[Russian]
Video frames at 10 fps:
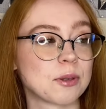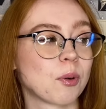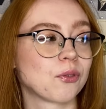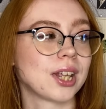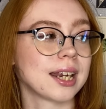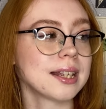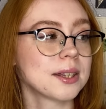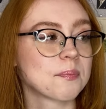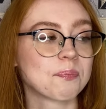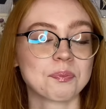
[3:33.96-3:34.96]

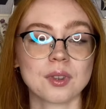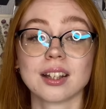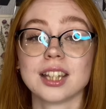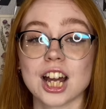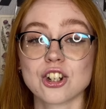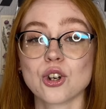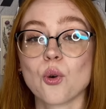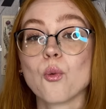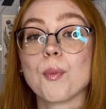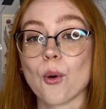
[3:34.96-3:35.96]
повторить даже
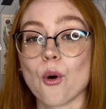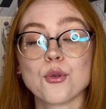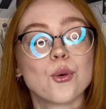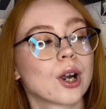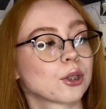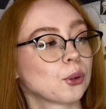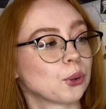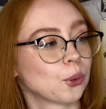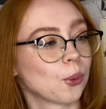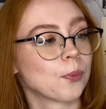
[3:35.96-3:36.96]
упаковку
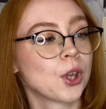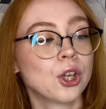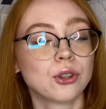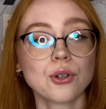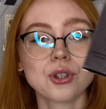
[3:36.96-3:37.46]
картонную. Но